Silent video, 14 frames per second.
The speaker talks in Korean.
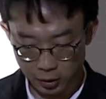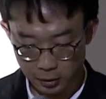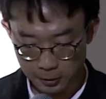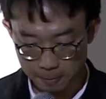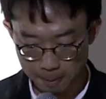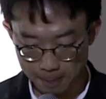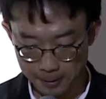
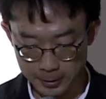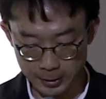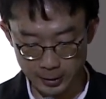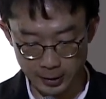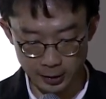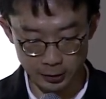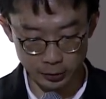어,
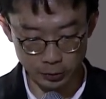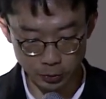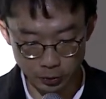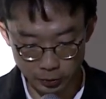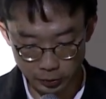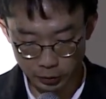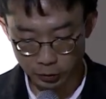이제
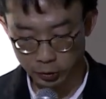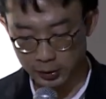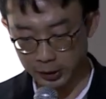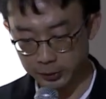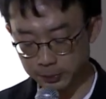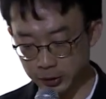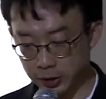또
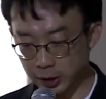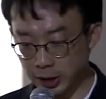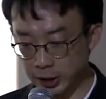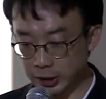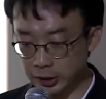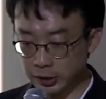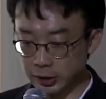이론님 앞에서
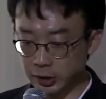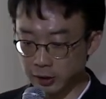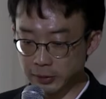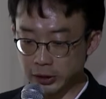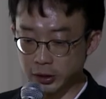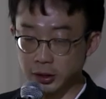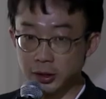얘기하시는 게 그
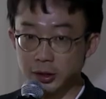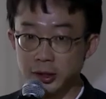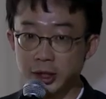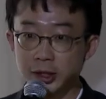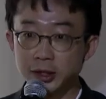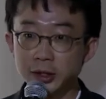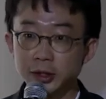서비스
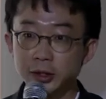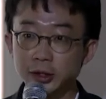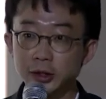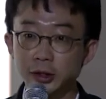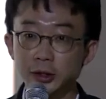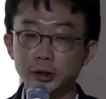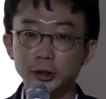이제는
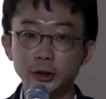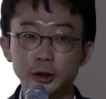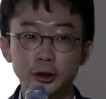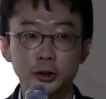그